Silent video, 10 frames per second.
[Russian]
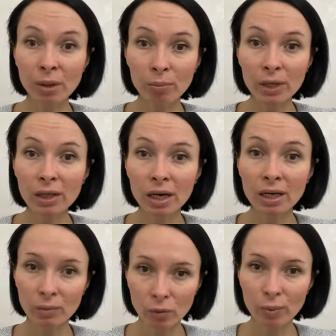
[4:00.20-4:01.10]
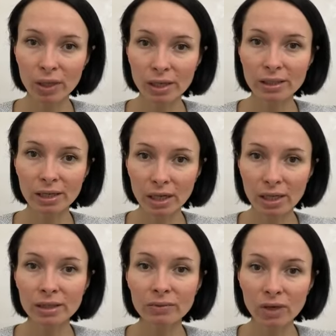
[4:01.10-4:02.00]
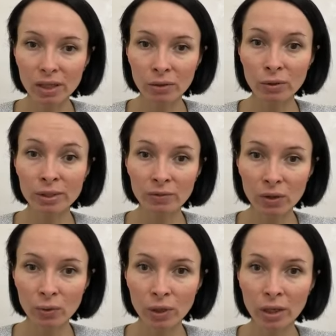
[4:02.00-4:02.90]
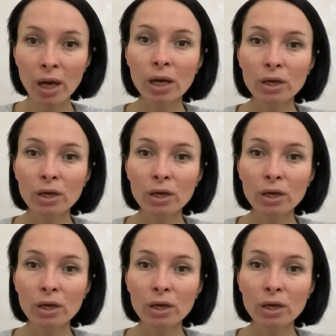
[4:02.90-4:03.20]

мне было кому подать стакан с, водо, с водой.